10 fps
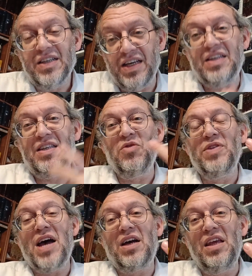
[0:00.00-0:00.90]
Et si on
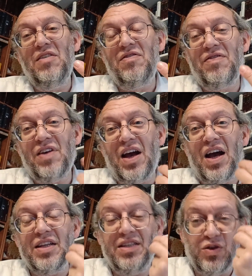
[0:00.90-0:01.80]
arrive
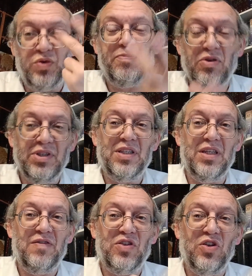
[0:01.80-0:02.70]
à dire du
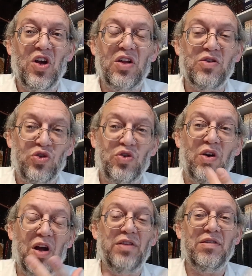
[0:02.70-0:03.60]
positif sur
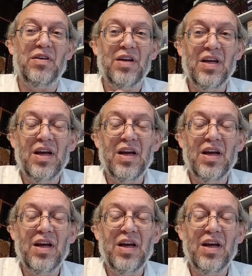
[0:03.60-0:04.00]
l'autre,